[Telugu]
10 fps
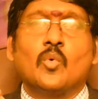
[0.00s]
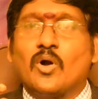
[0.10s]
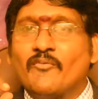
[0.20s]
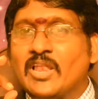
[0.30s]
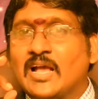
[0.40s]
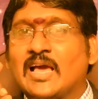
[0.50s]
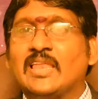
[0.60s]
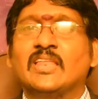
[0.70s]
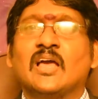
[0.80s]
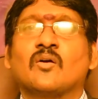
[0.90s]
ఒకవేళ
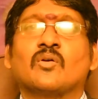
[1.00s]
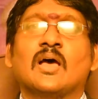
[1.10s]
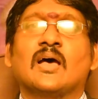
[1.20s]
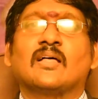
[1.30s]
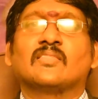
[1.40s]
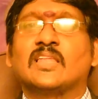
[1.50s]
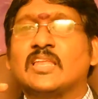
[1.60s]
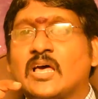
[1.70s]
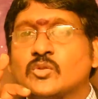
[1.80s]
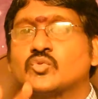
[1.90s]
కలిగినా కూడా
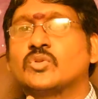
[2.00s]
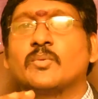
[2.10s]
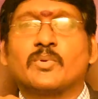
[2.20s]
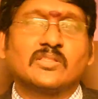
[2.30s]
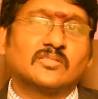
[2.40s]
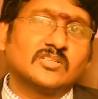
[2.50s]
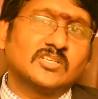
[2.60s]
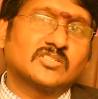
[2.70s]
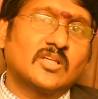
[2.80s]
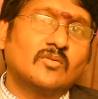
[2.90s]
దాన్ని అణుచుకునే ప్రయత్నం
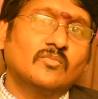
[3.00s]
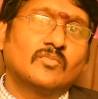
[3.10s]
చేస్తారు